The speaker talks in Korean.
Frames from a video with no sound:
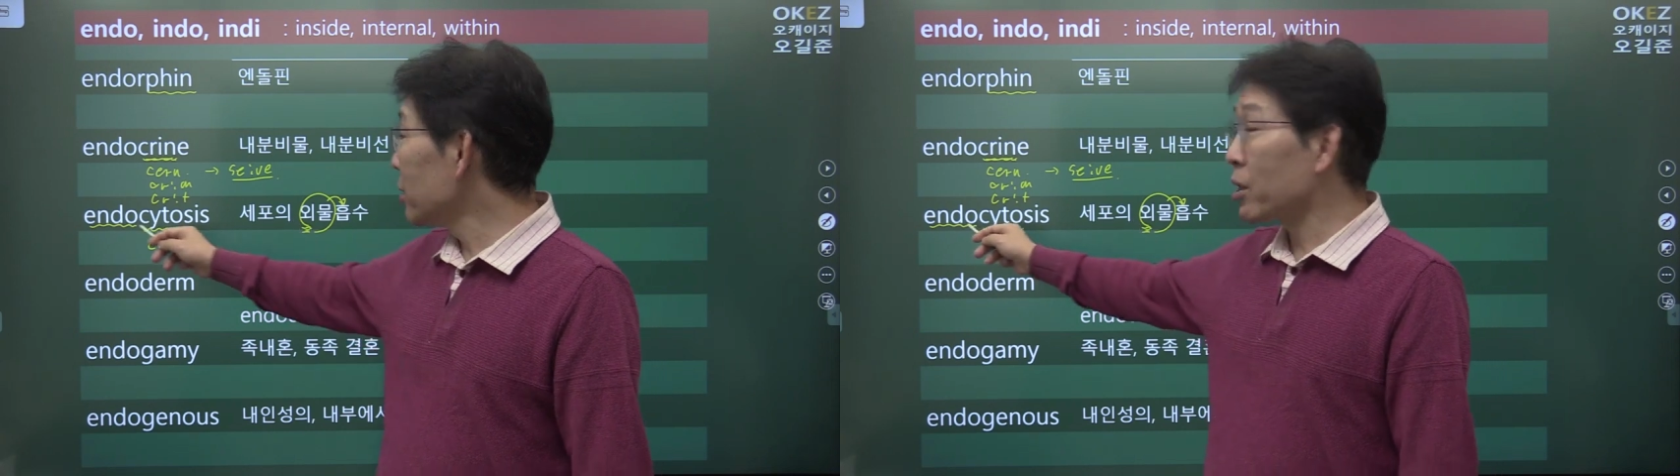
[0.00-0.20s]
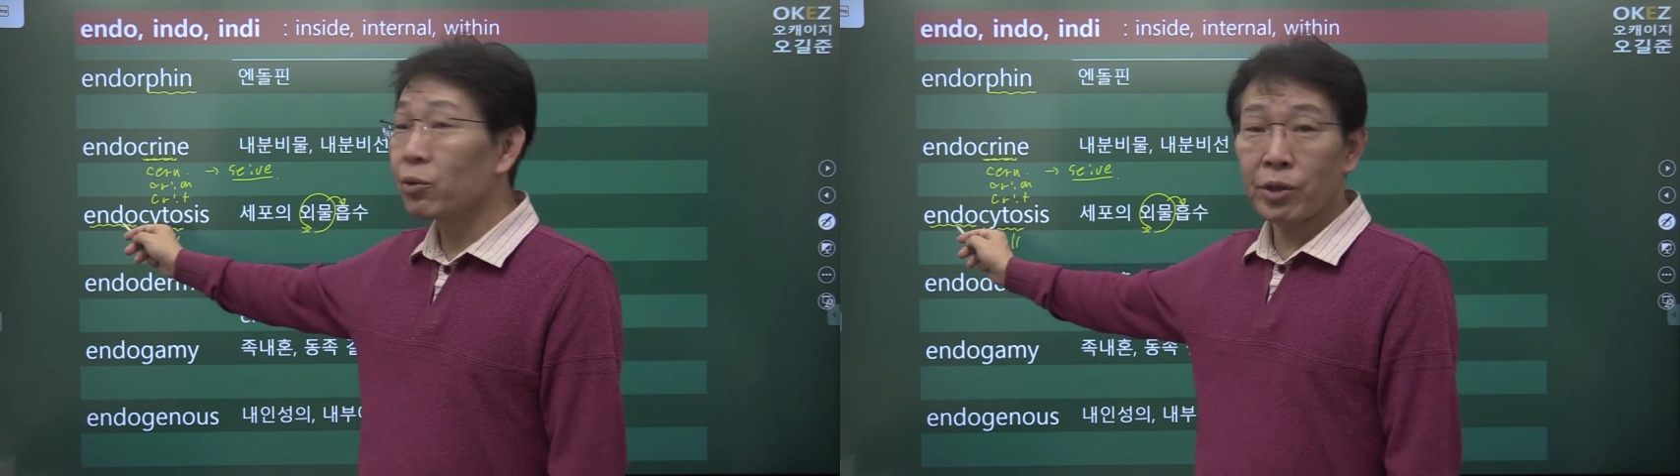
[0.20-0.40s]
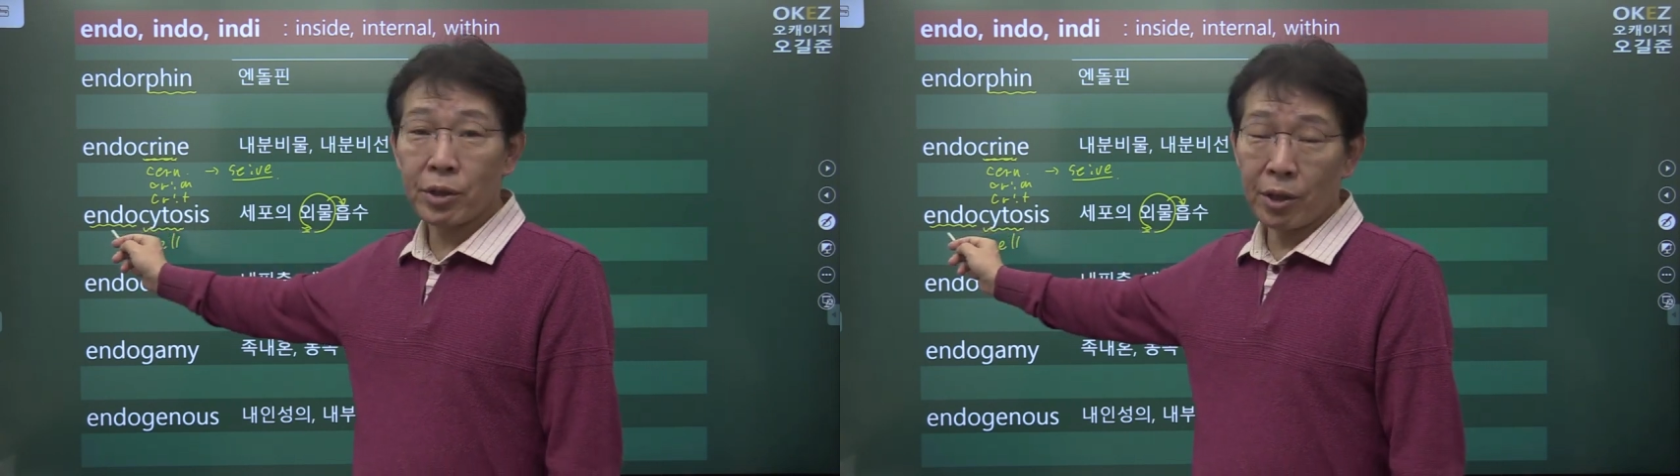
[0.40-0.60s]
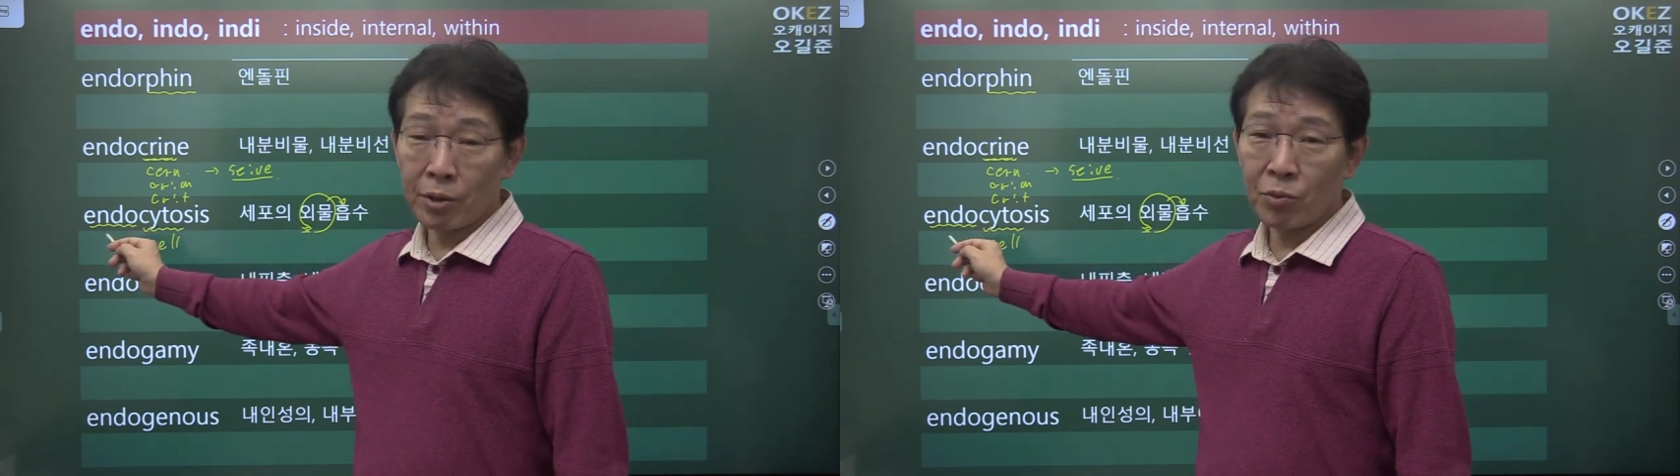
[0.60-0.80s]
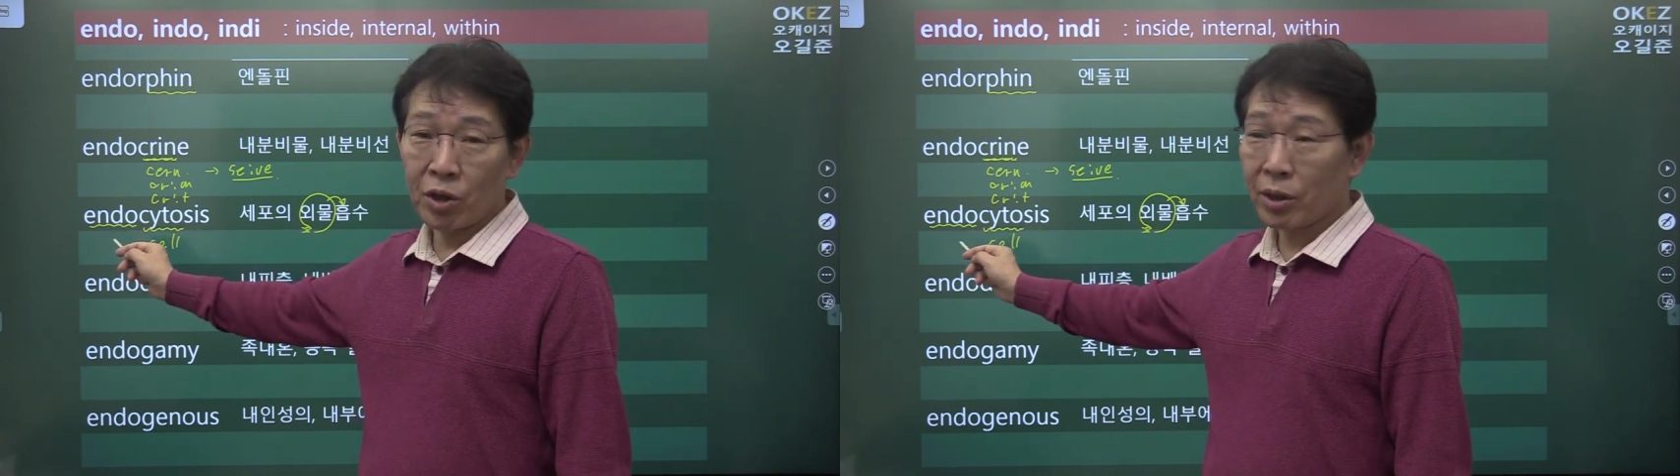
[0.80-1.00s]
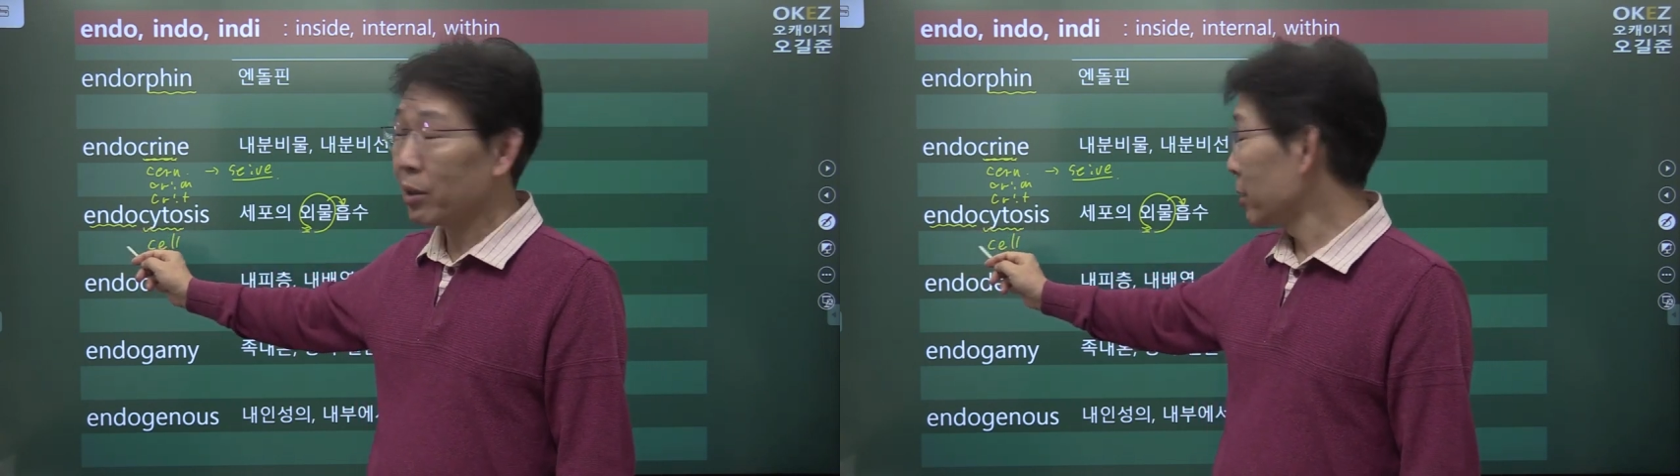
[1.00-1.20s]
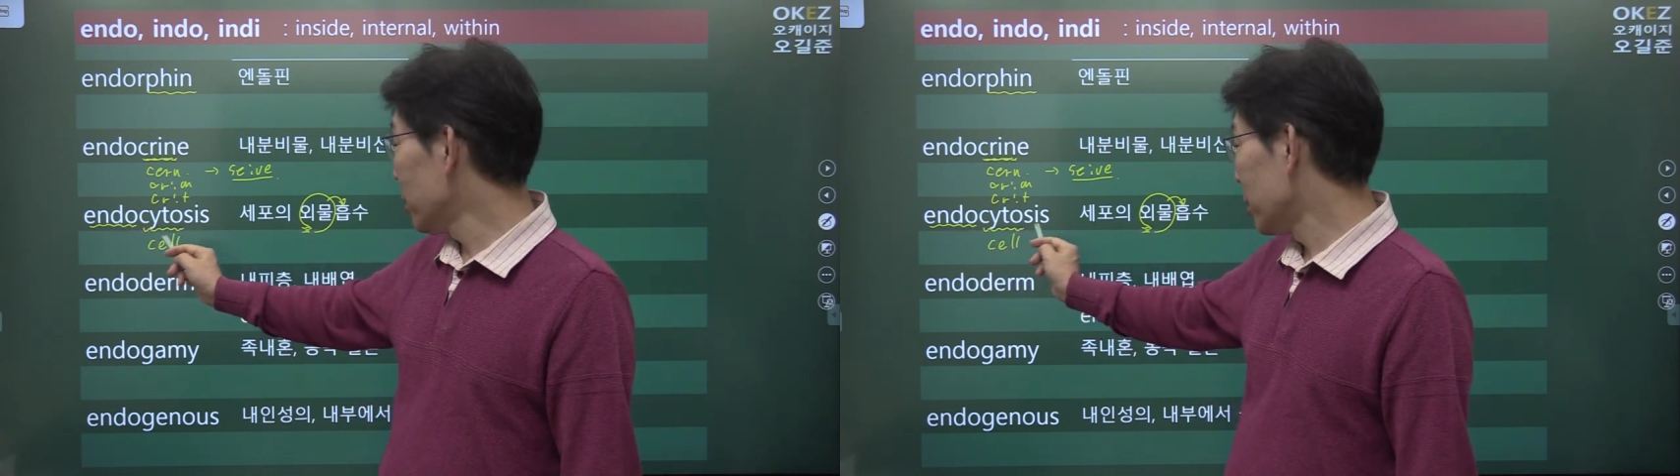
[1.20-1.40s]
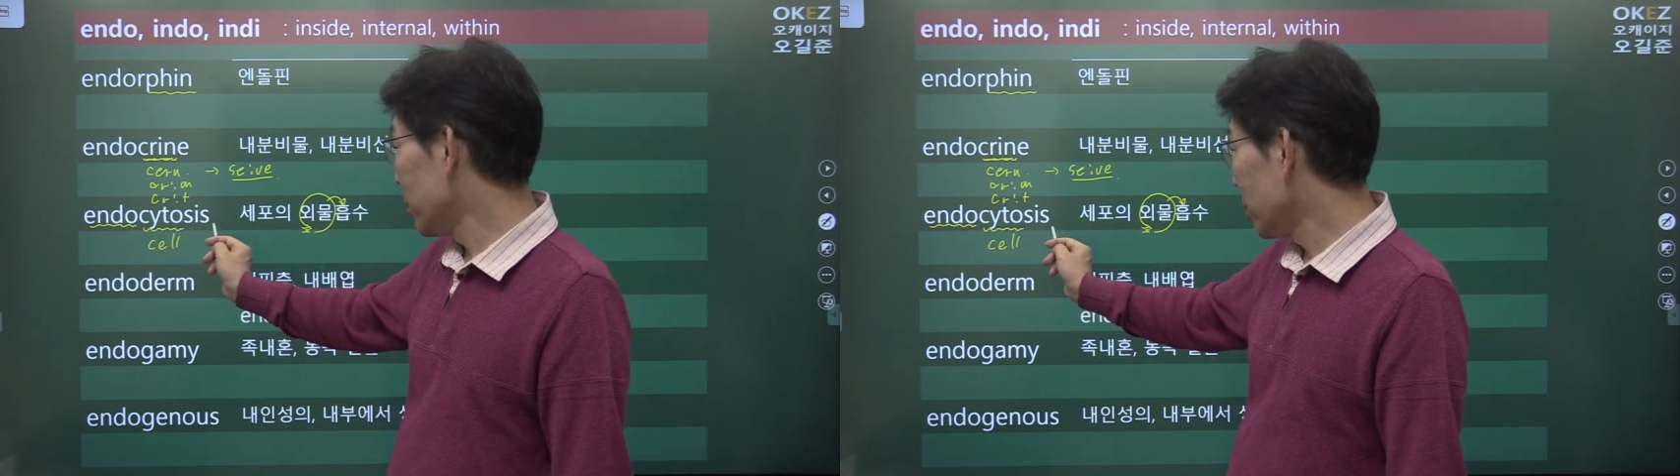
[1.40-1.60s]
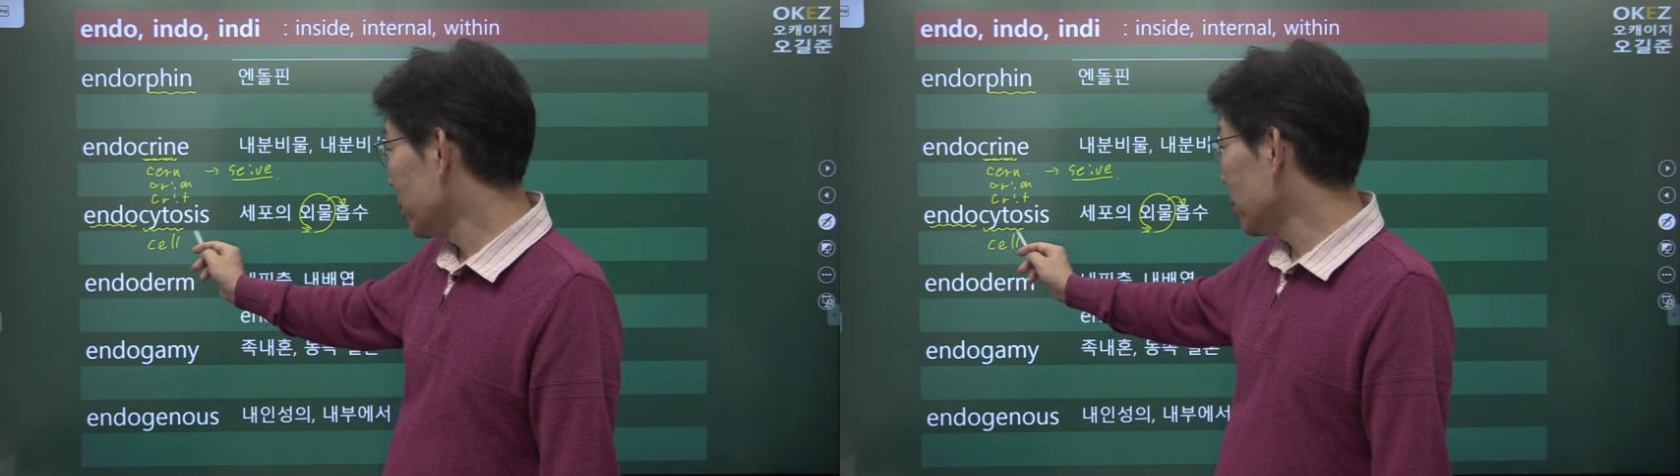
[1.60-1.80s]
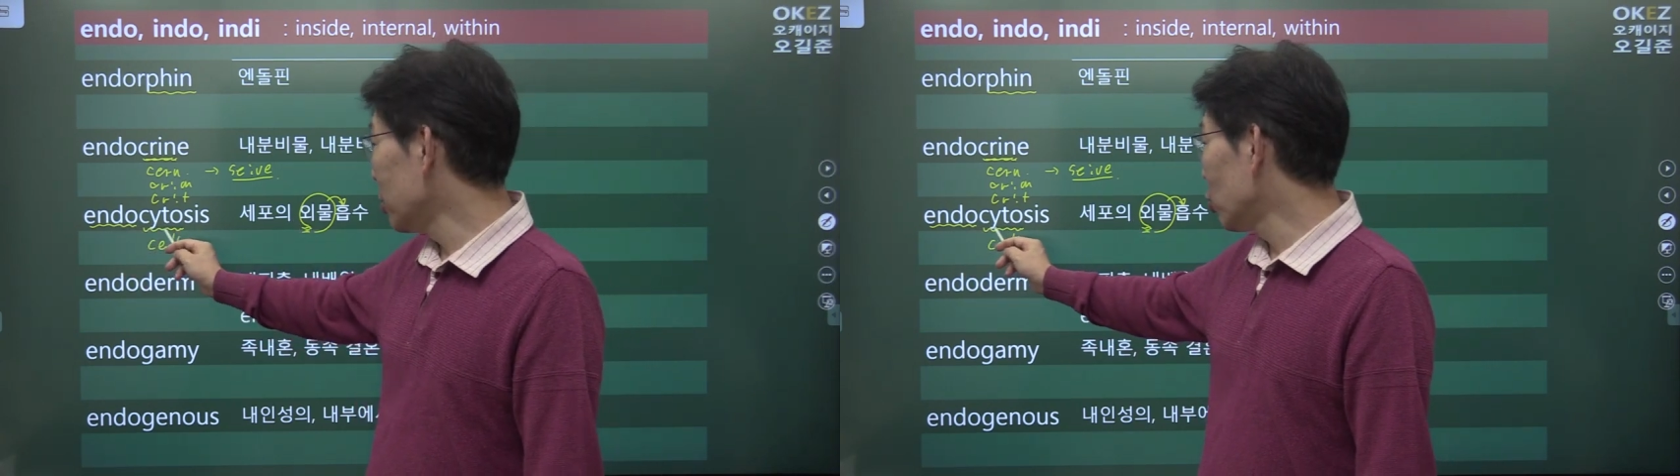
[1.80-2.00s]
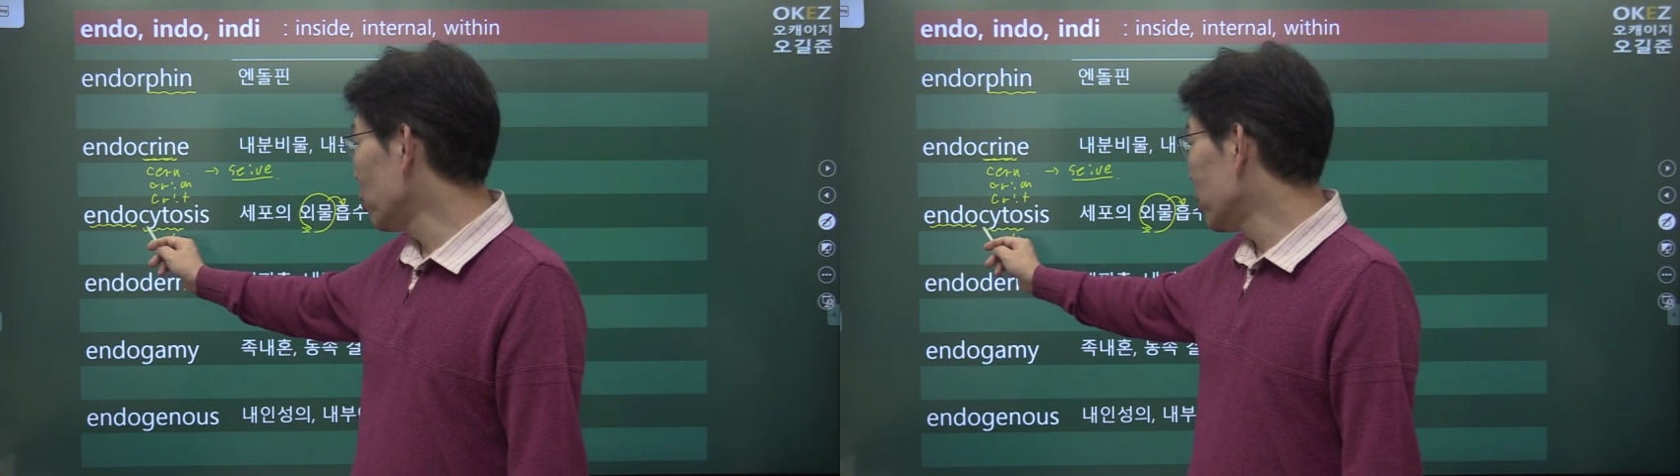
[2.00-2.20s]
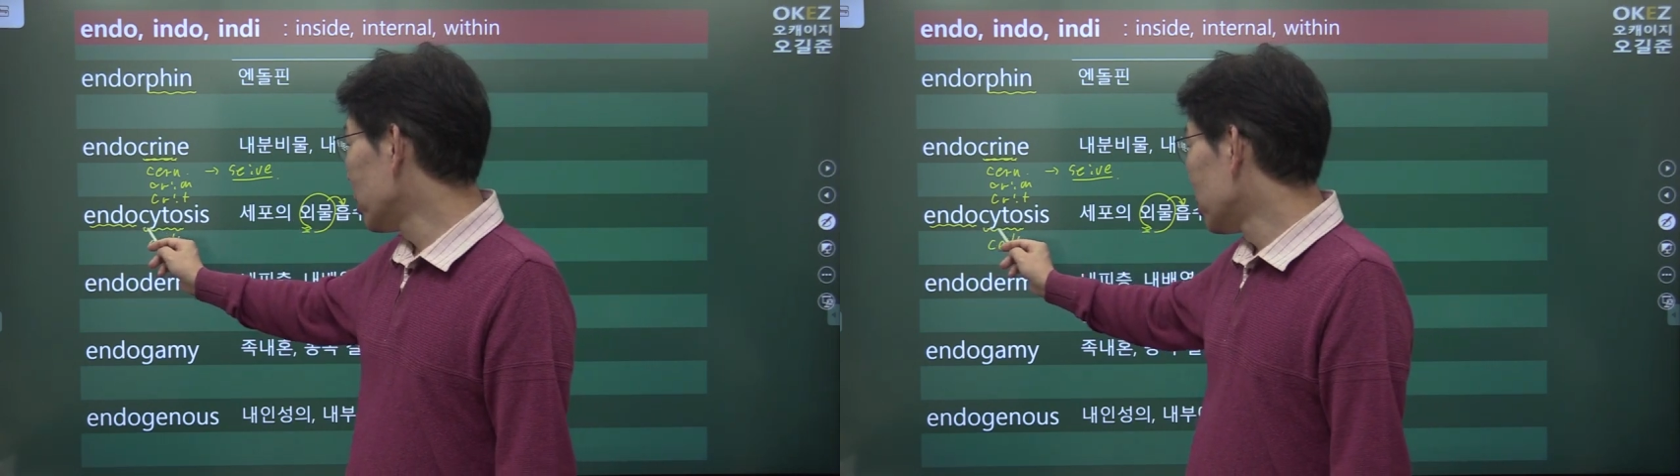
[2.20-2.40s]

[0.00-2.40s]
이 차원에서 여기입니다. 그래서 이놈이